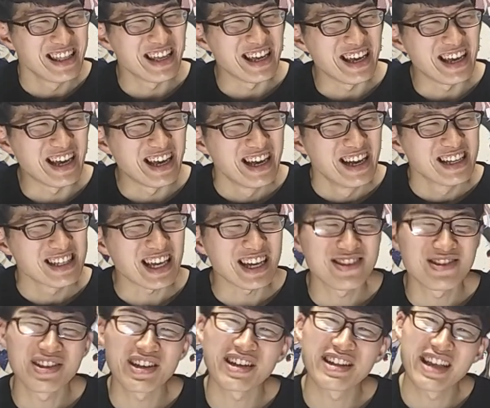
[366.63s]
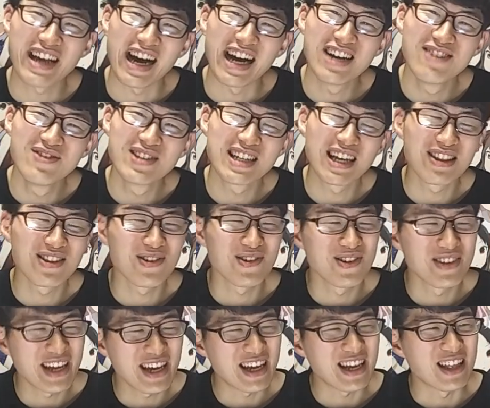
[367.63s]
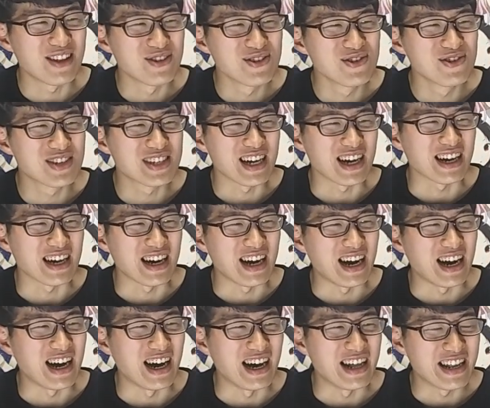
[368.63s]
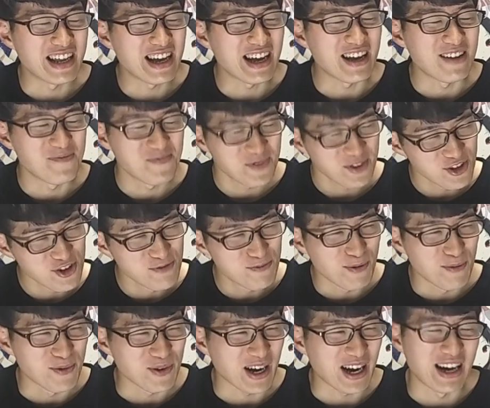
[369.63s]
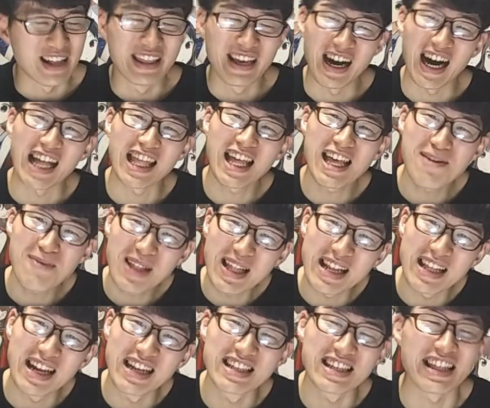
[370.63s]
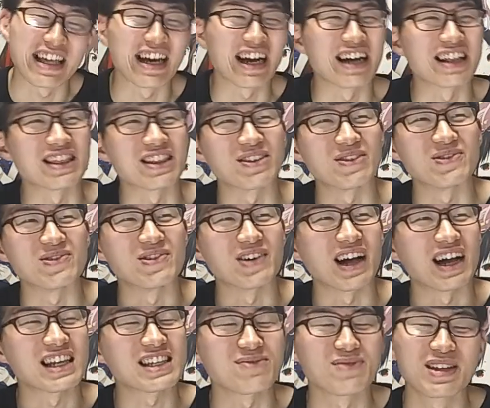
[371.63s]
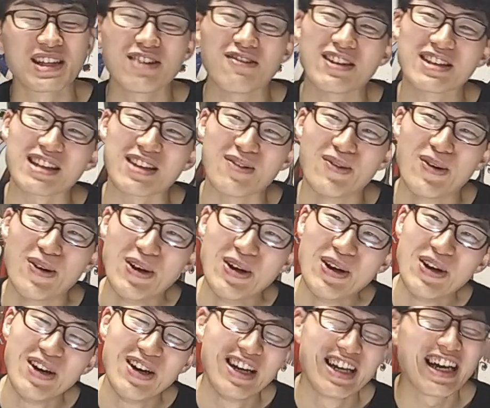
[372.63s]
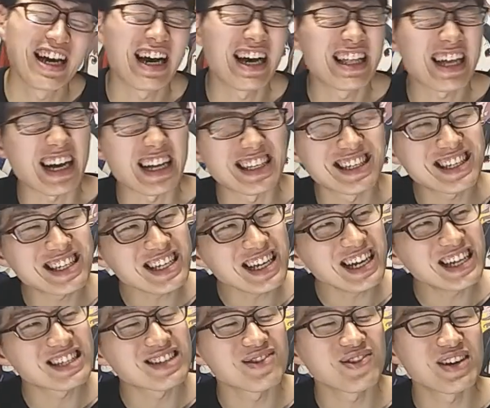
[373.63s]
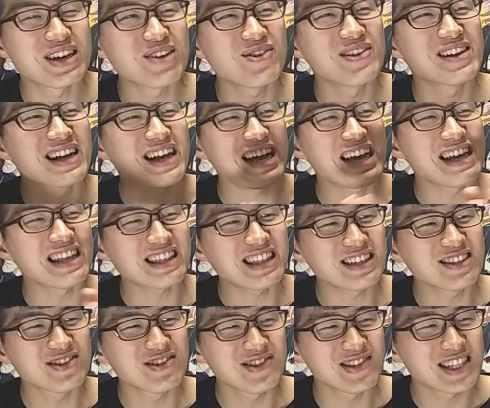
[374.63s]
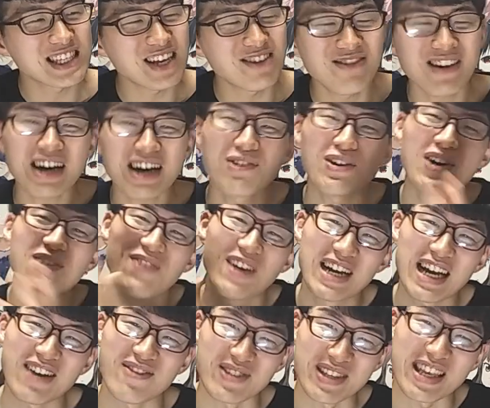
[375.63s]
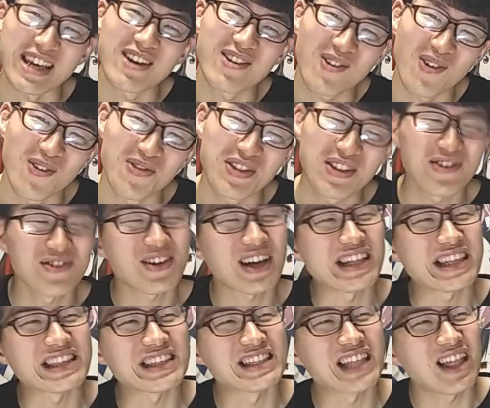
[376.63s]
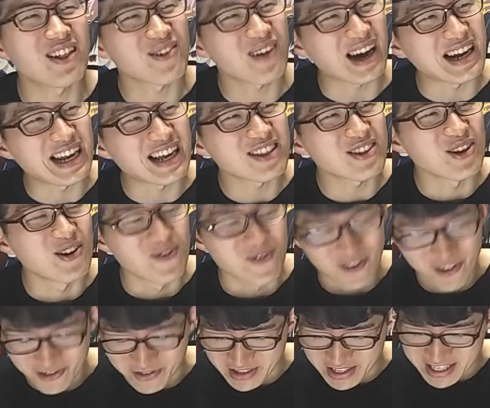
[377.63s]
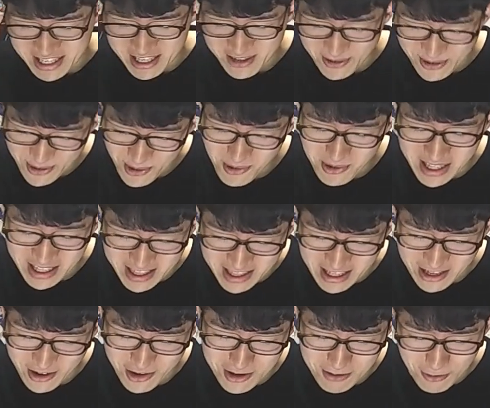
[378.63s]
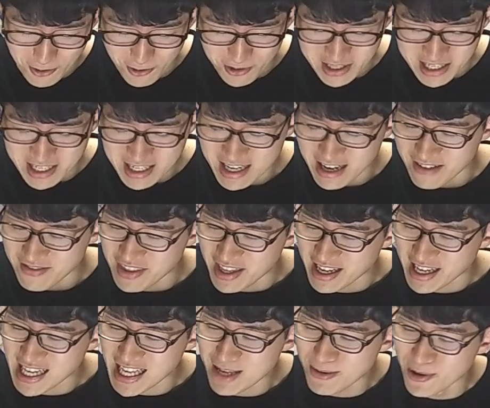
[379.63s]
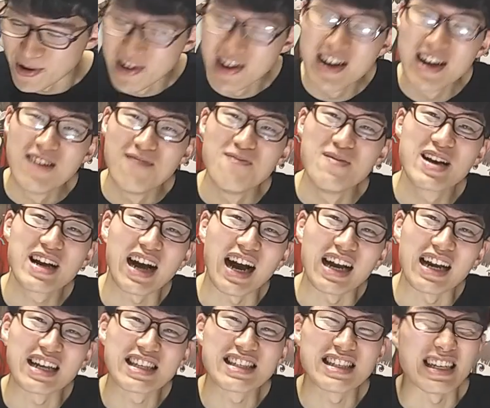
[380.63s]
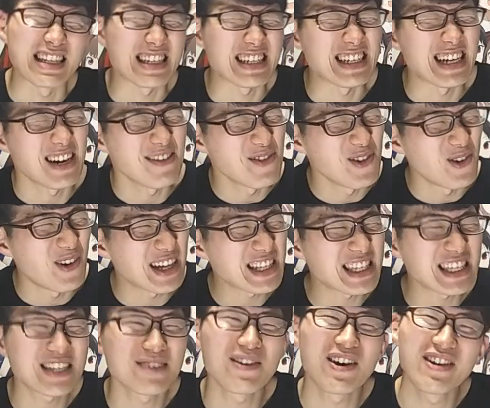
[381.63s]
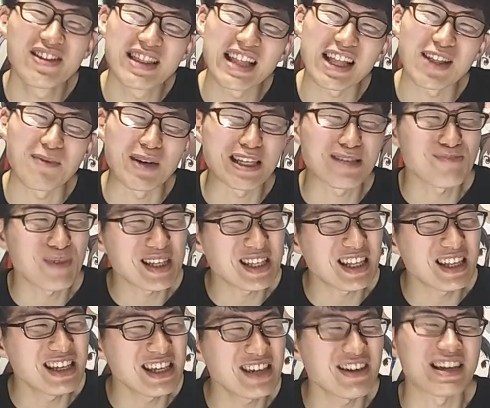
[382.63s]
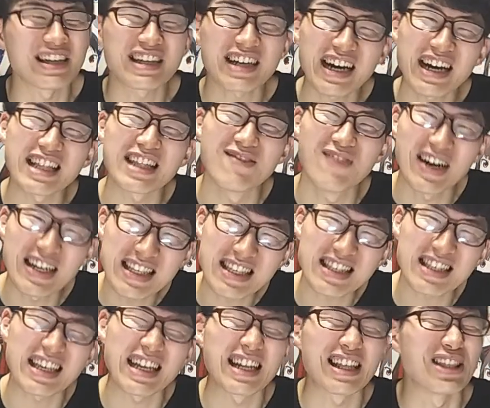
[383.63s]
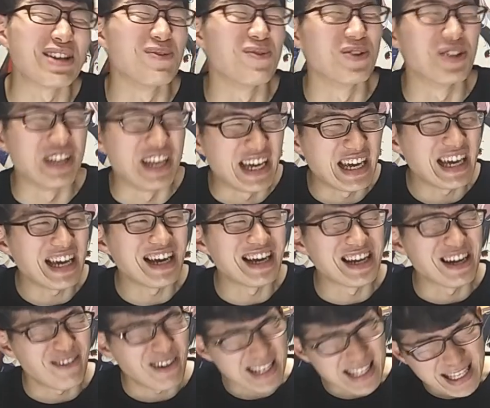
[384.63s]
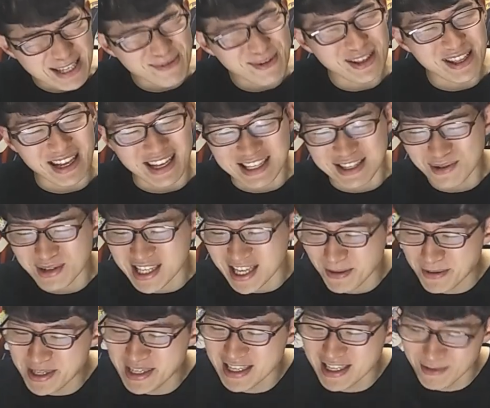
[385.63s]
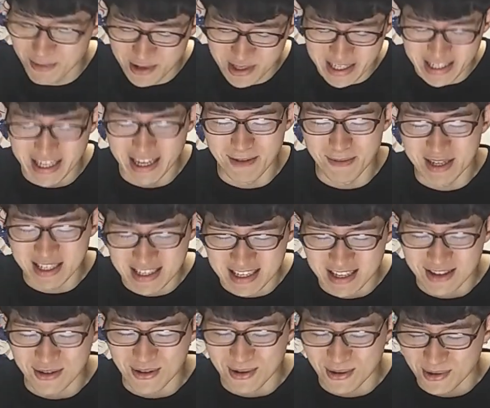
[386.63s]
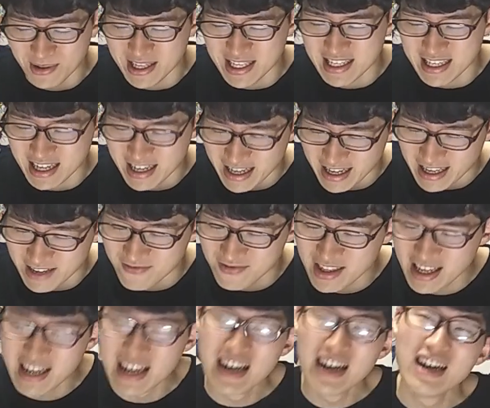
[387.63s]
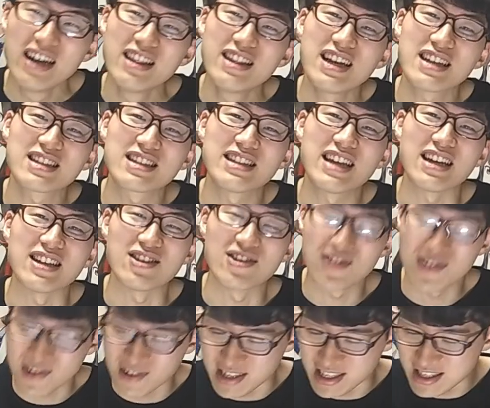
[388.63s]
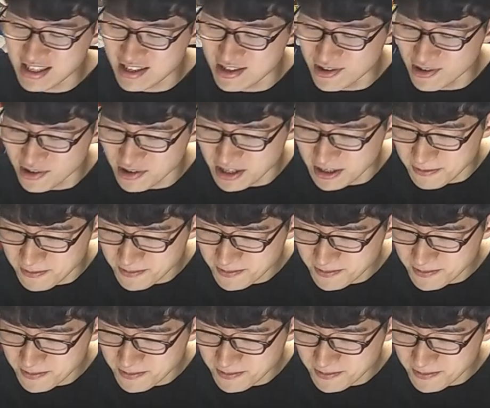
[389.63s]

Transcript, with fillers: で、最終的にあゆむちゃんとね、あの、ゆうちゃんがね、ユーポムがね、払い離れなんじゃないかっていう話も出てますけど、いやーんか次回その辺を描いて13話がワンマンライブ成功っていう形なのかなと思うんですけど、どうなっていくのもう次回の展開にも目が離せないし、いやもう終わっちまうんだと、まあスパスタ2期は控えてますけれどもね、いや終わっちまうなんかすごい寂しい気持ちになりましたというところでした。はい。では次第16位です、16位。